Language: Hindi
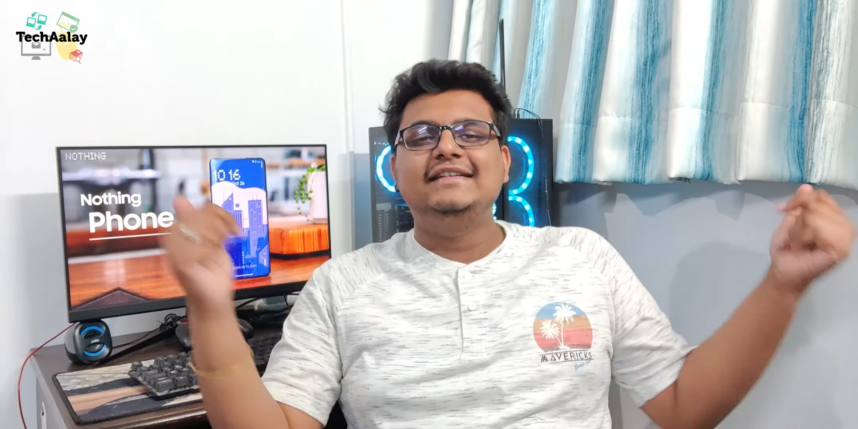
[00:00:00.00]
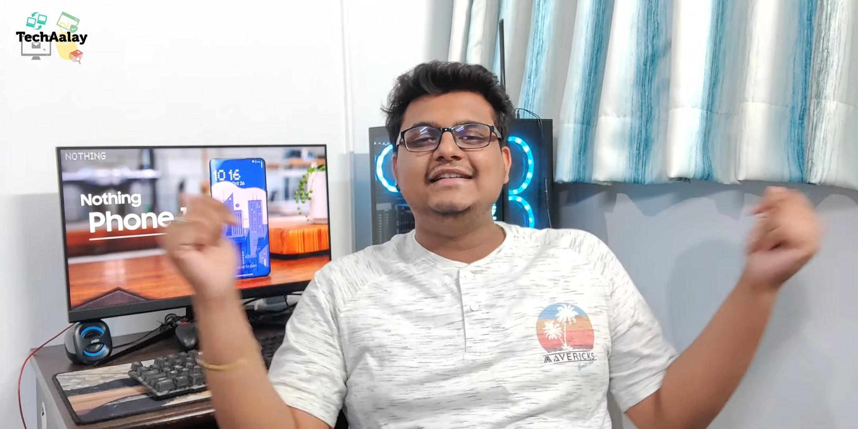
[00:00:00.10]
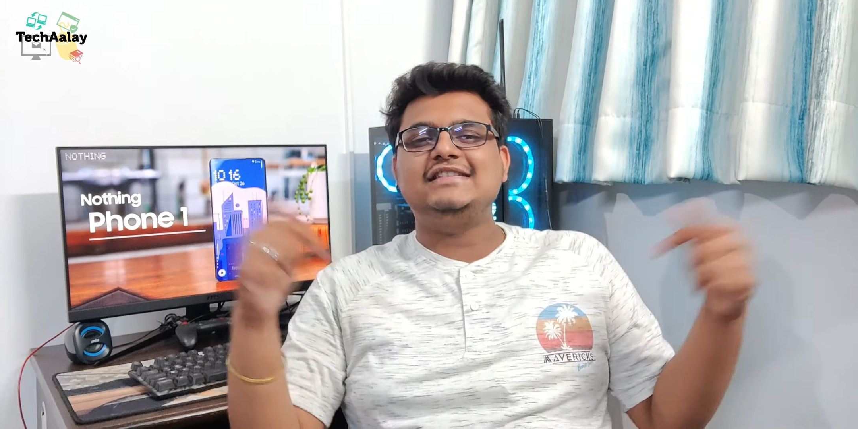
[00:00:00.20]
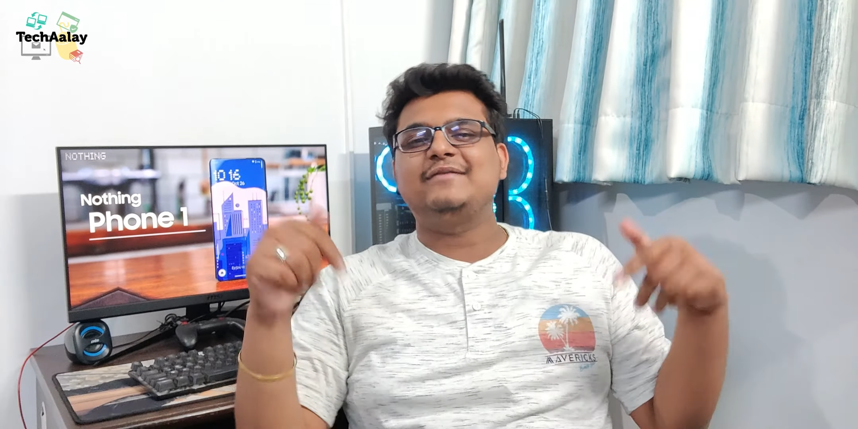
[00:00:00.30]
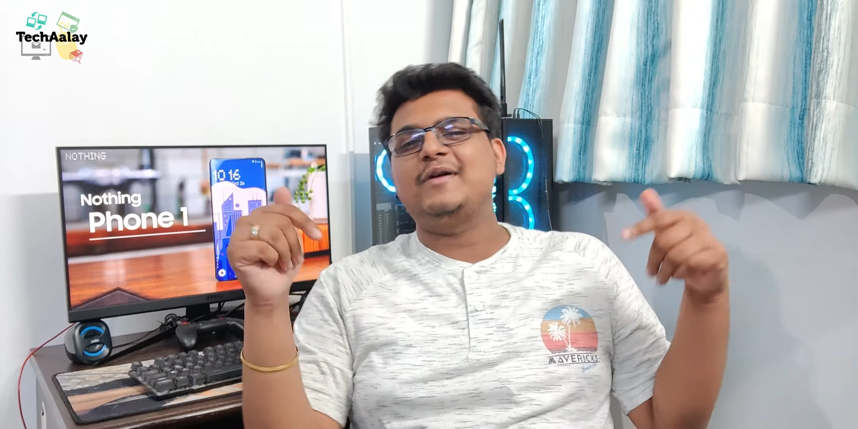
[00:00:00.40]

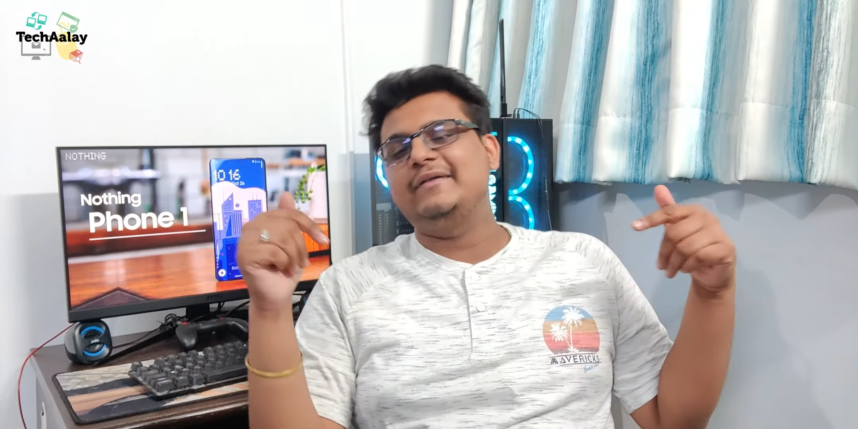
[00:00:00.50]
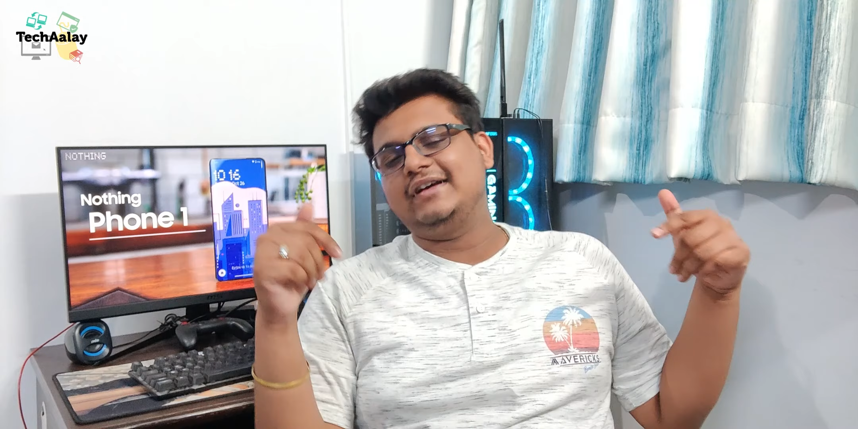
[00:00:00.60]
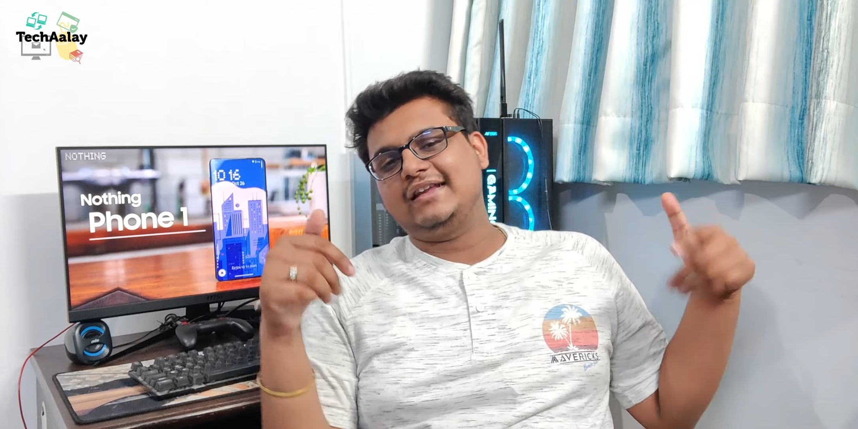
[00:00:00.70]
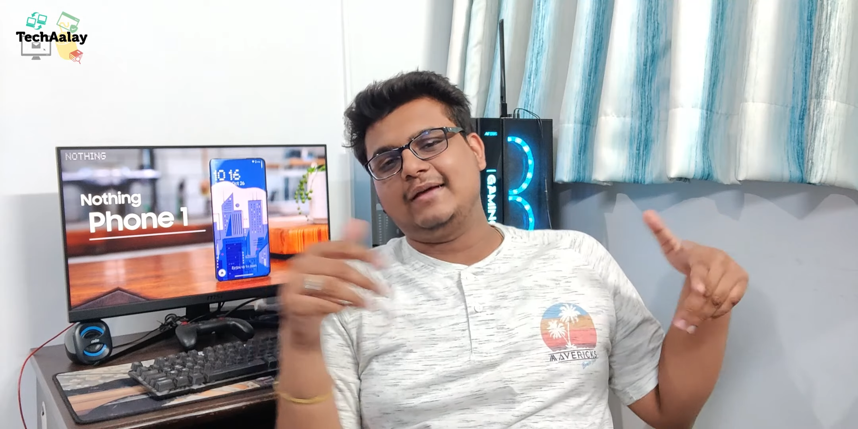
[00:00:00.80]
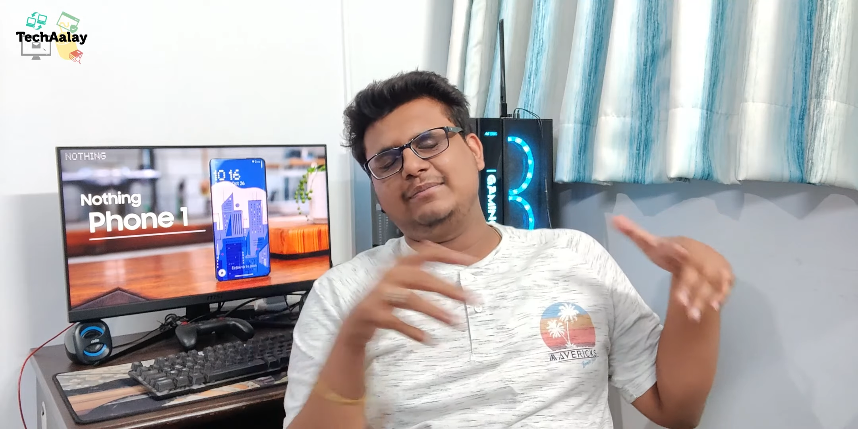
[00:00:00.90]
नीचे आप कमेंट
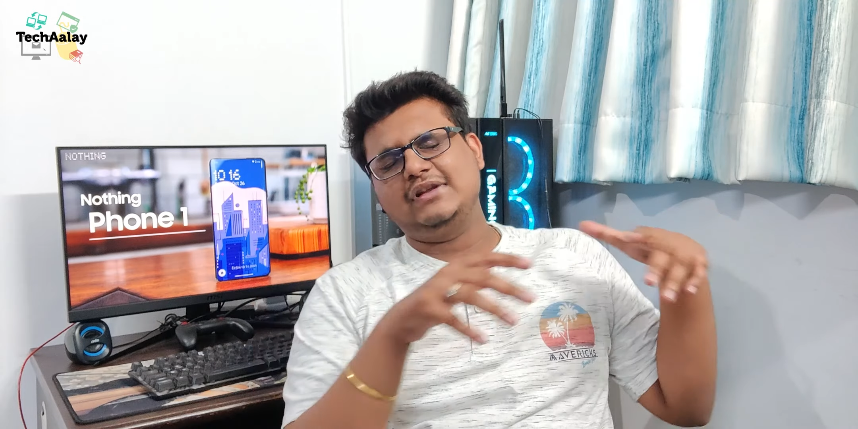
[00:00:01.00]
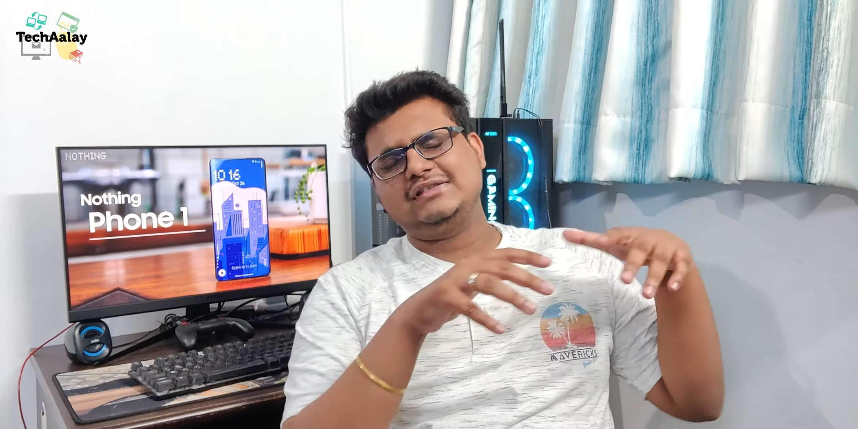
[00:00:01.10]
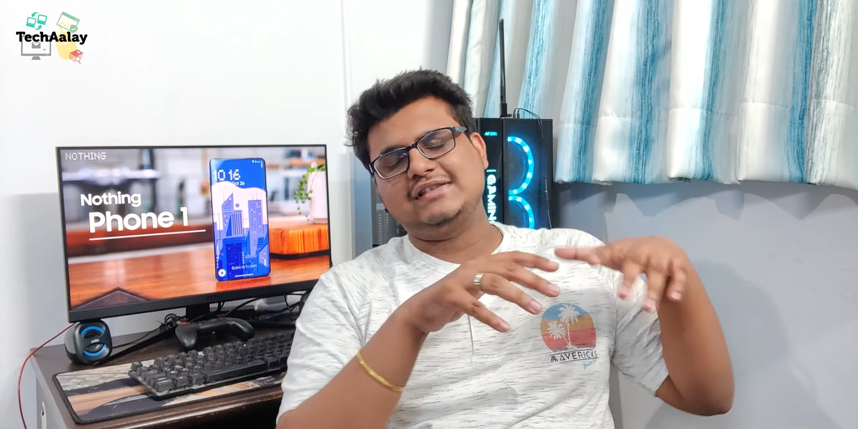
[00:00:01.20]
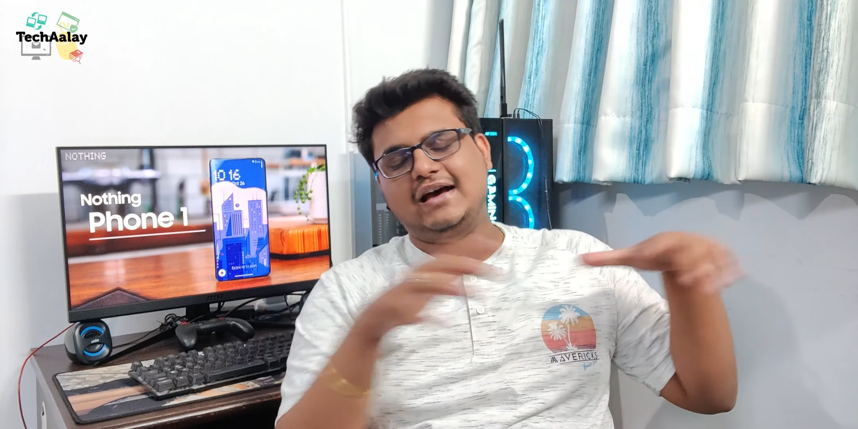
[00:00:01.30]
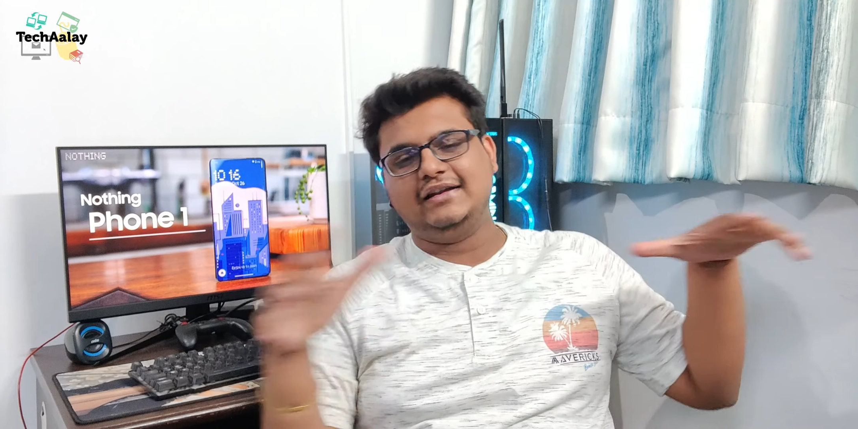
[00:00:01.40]
करके अपने
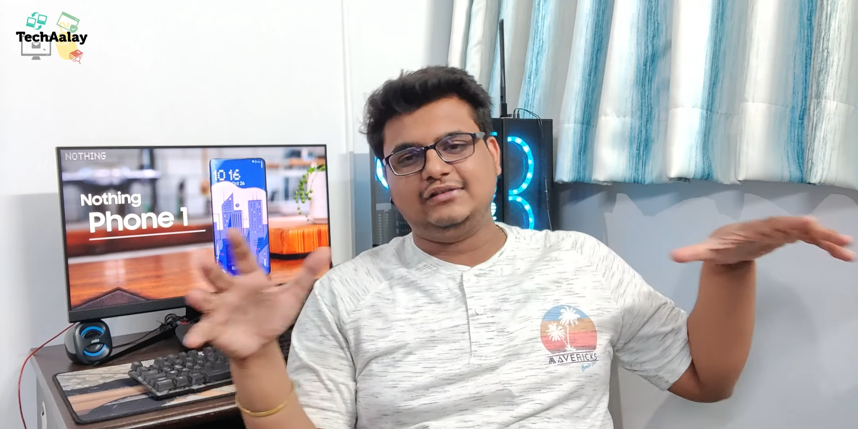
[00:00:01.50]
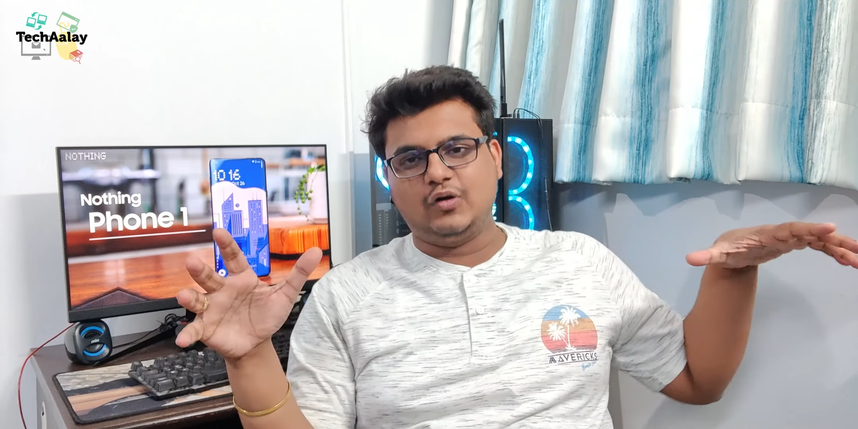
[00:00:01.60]
सारे